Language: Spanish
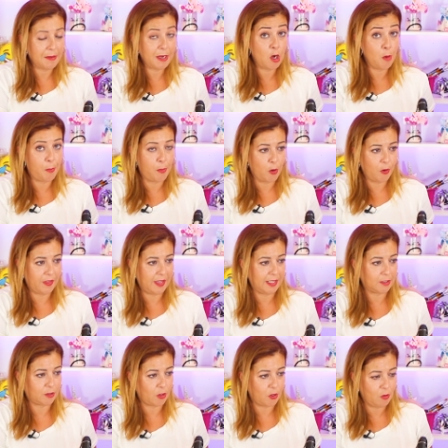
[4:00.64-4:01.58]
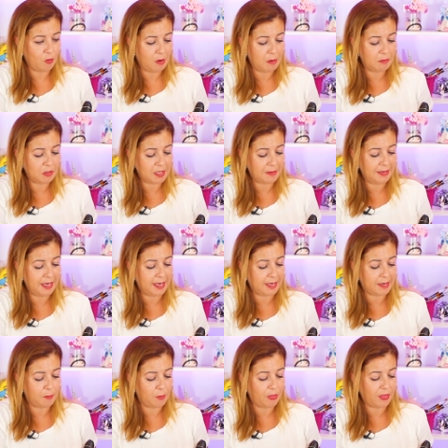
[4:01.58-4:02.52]
a verlo por dentro, lo vamos a ver
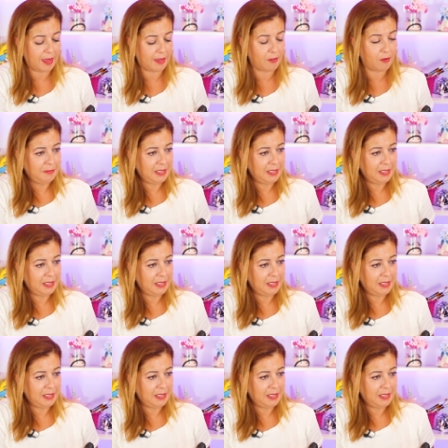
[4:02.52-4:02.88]
rebozado.